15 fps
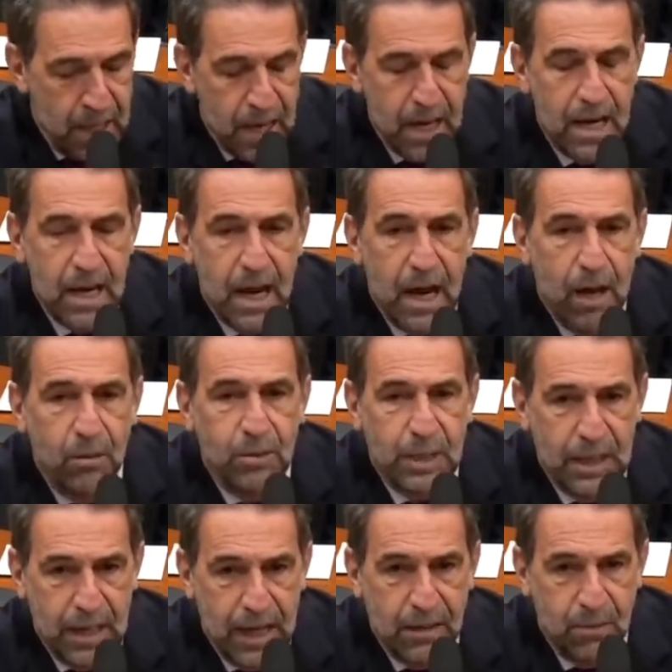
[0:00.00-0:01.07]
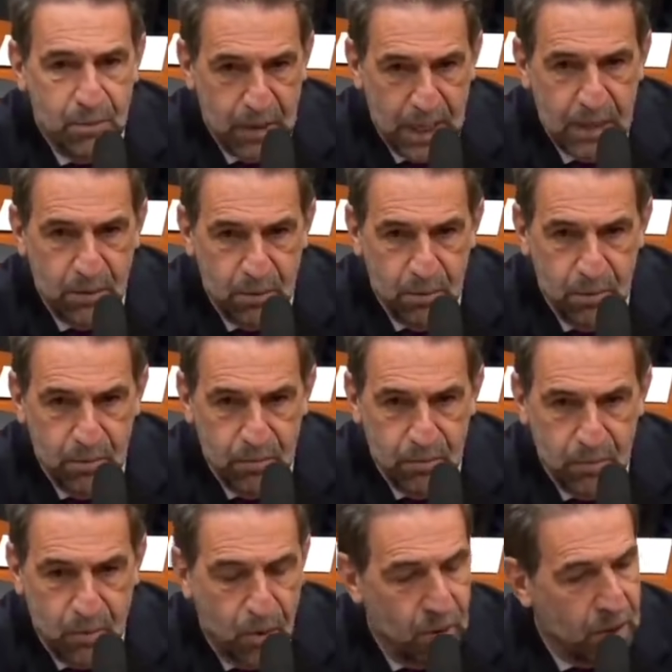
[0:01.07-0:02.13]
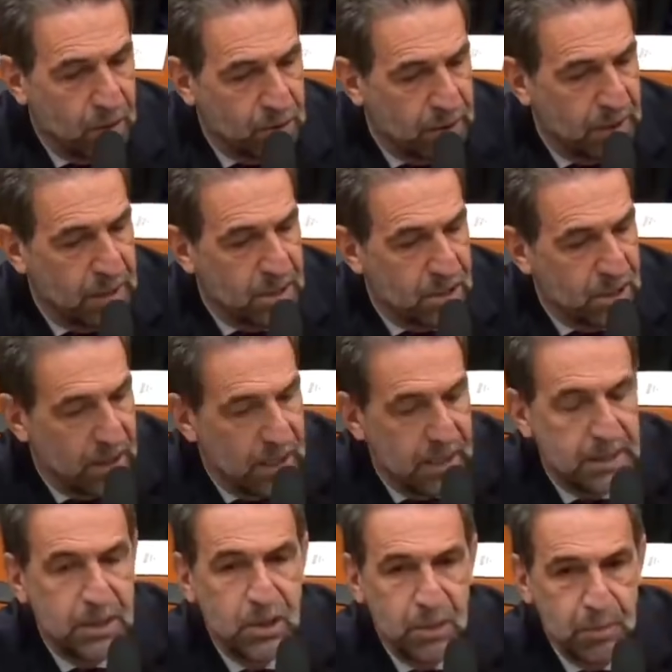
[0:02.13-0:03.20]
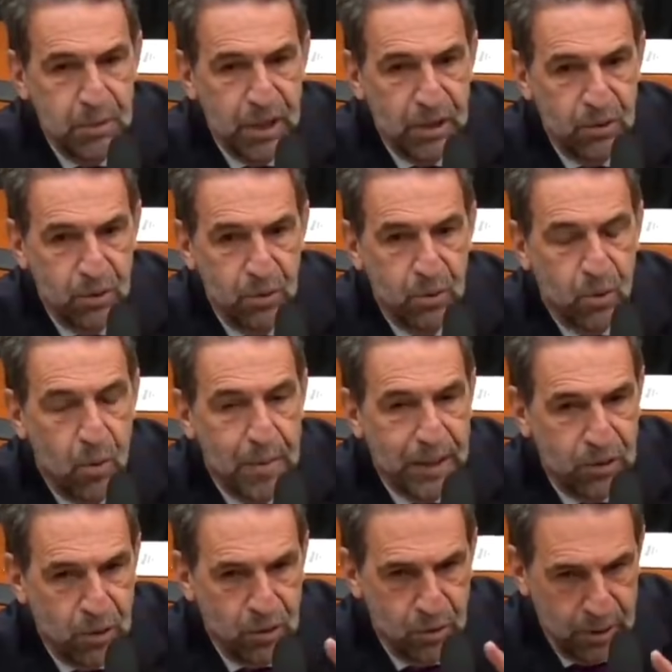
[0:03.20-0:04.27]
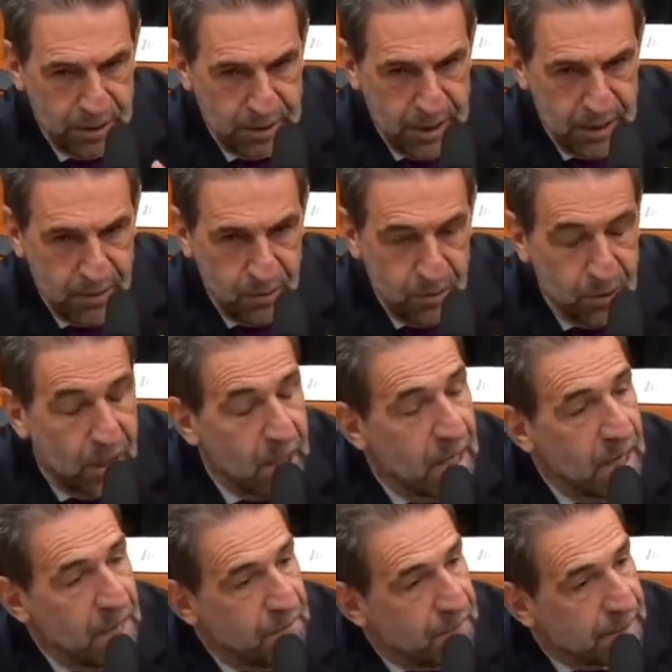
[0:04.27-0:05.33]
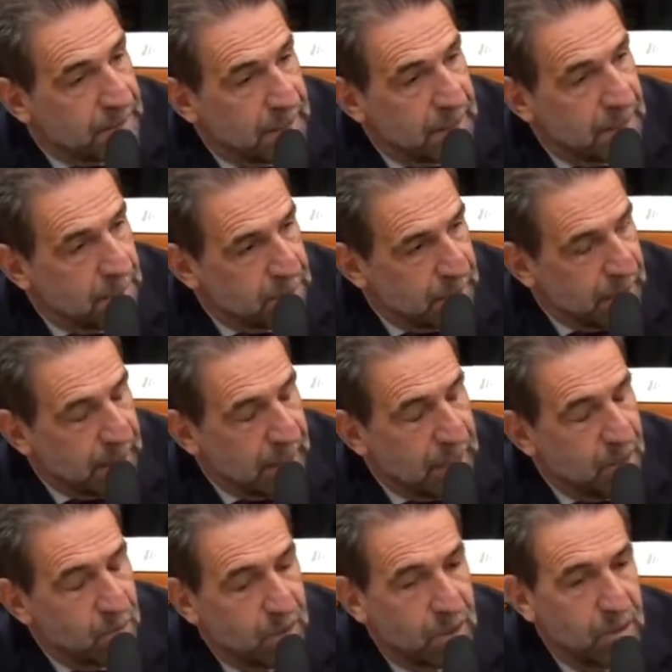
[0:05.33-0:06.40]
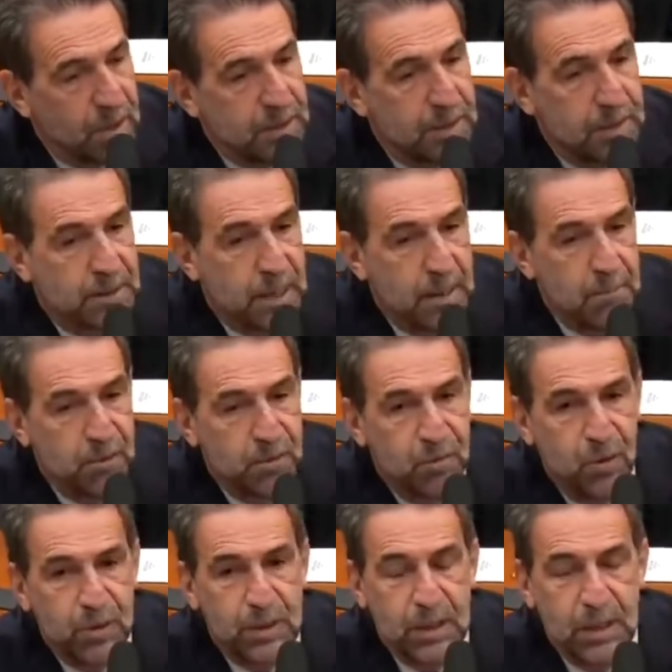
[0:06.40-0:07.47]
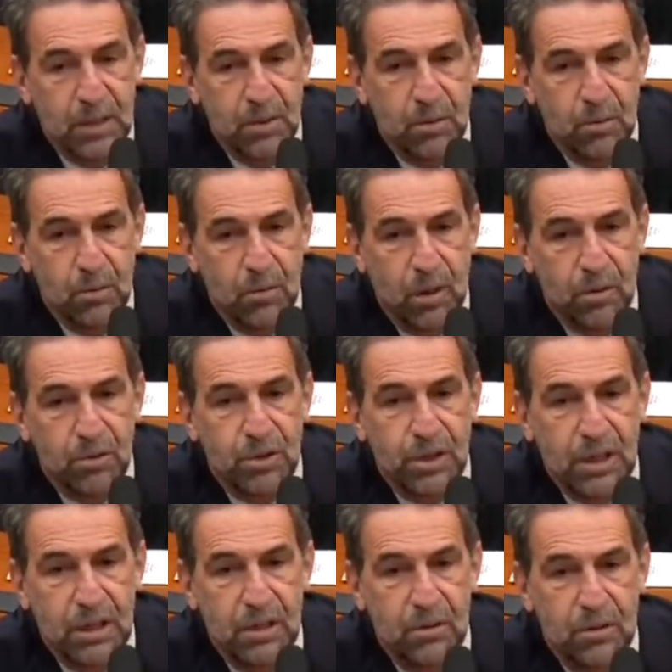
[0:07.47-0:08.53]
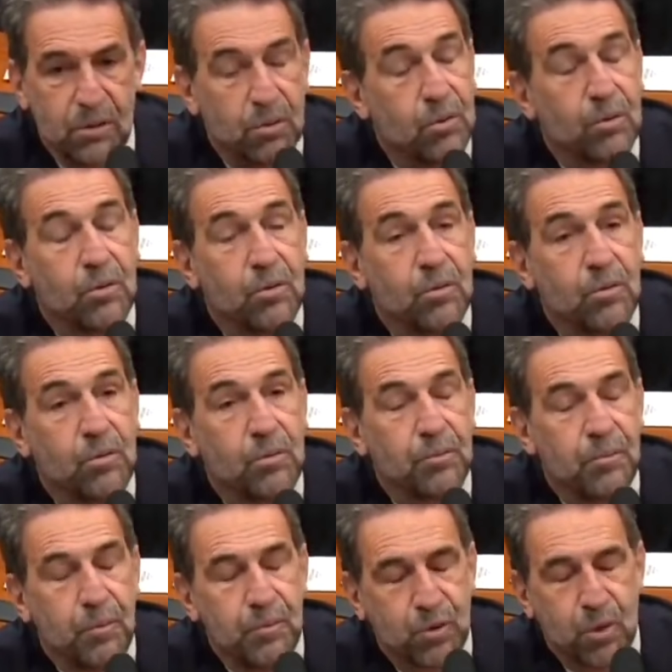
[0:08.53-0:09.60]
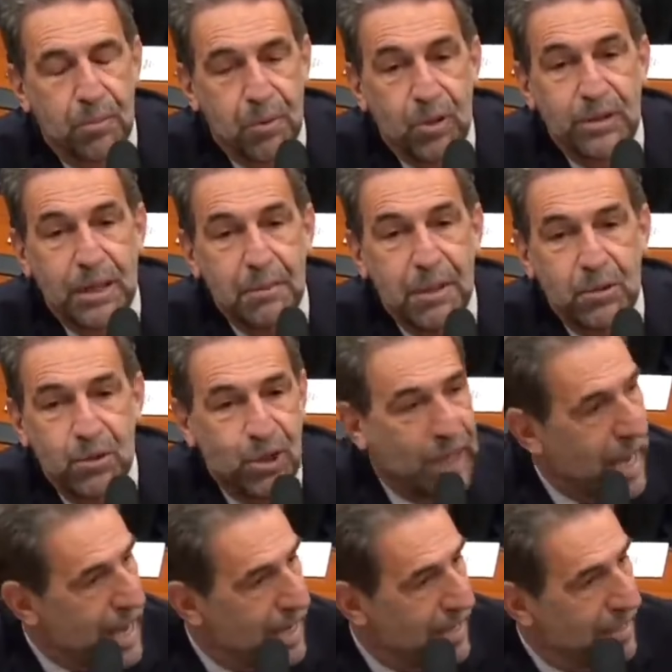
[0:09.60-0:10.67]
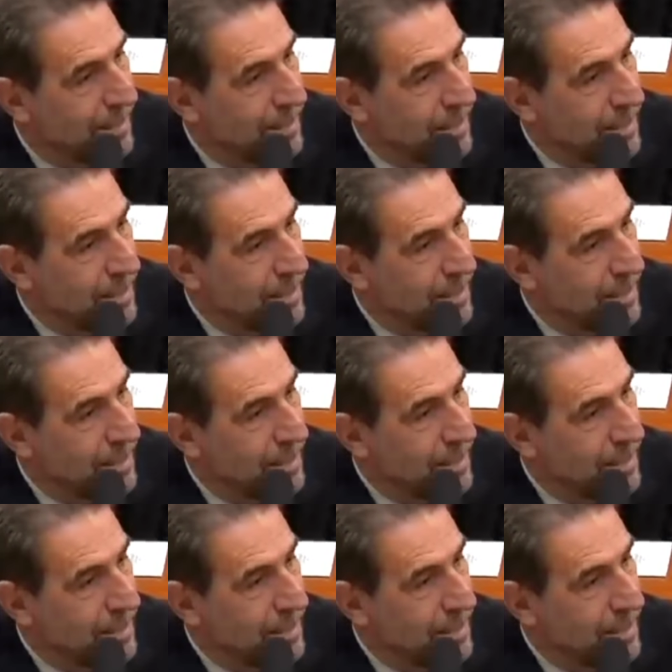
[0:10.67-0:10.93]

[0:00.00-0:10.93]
é, alterar o teto, colocar o seguinte: esse tipo de assunto, começou há dois anos, fazer, deputada Lê, o que nós fizemos votando o auxílio, o, desculpe, o orçamento de guerra.